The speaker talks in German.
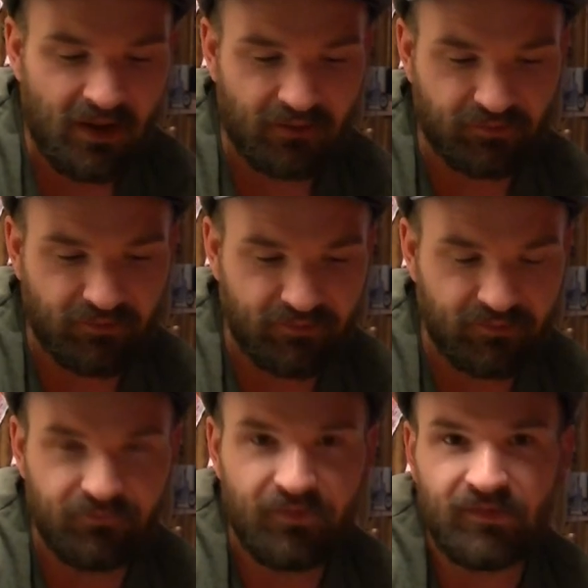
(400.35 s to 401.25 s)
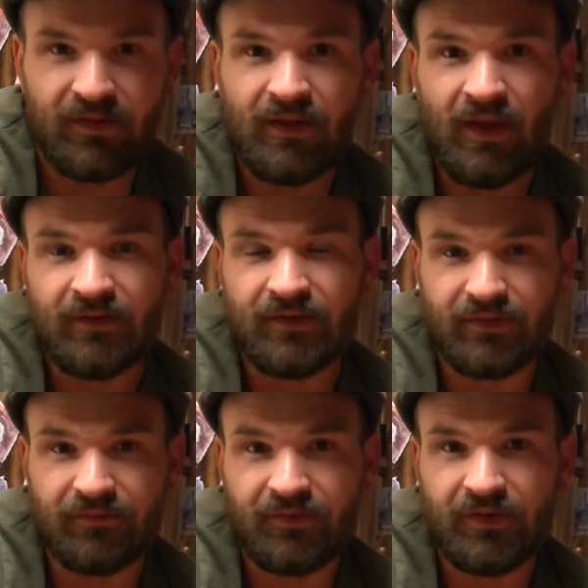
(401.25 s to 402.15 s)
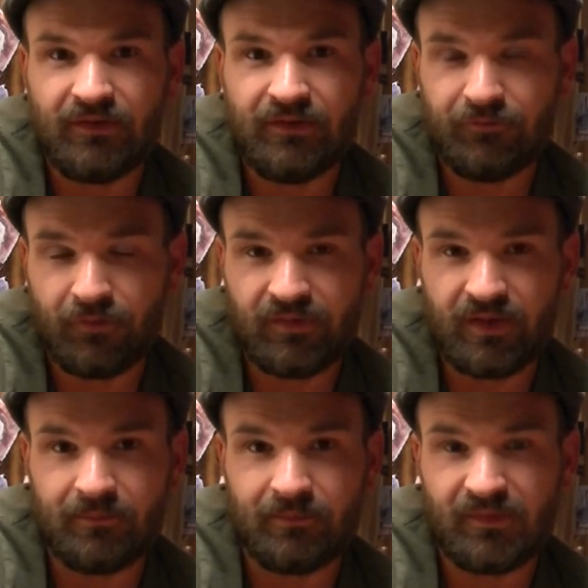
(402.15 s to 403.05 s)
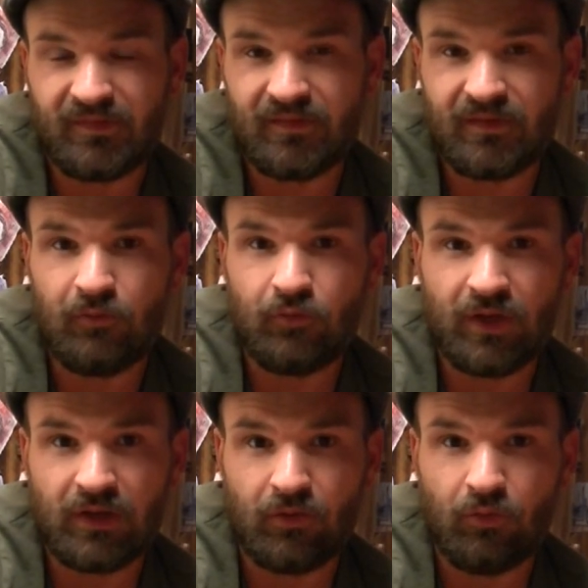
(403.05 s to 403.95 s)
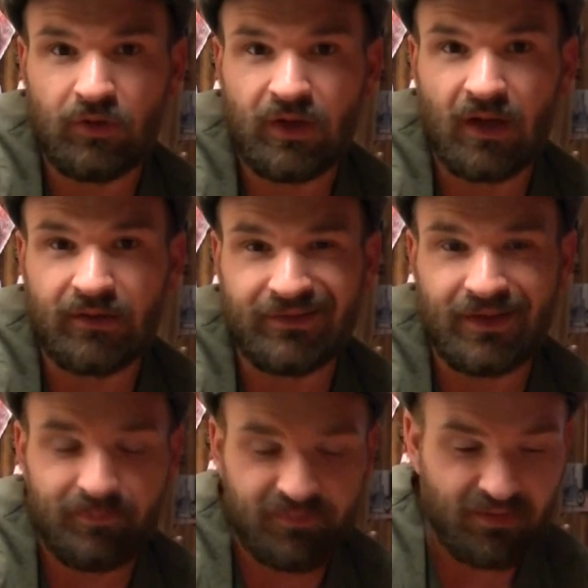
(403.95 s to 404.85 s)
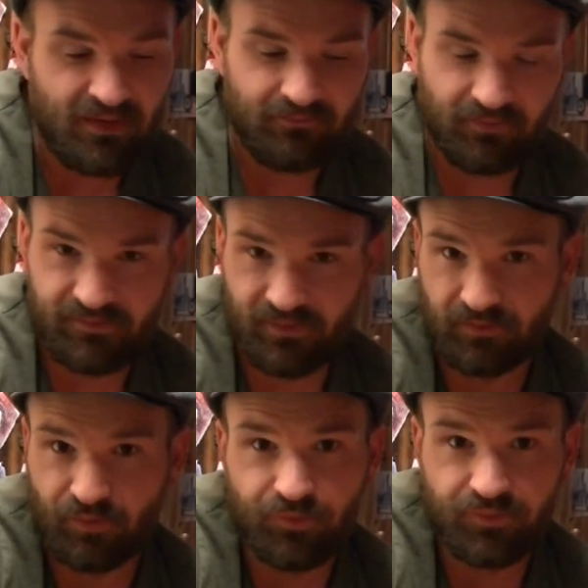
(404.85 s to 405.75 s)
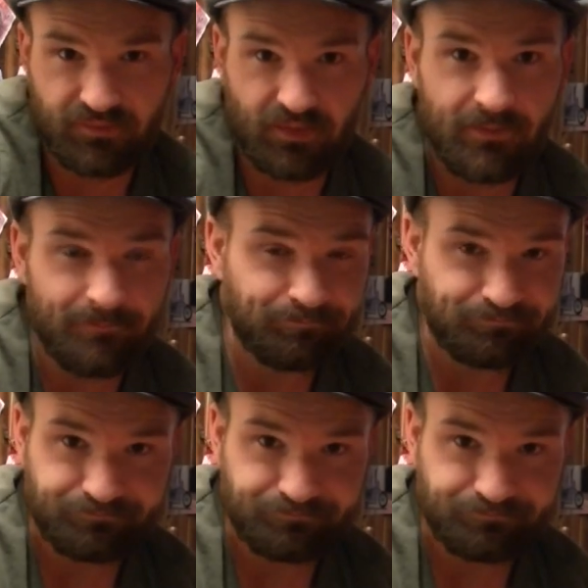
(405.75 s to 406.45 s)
Also das ist ein Whisky, der definitiv von seinem sehr, sehr hohen Alkoholgehalt lebt. Wasser tötet den.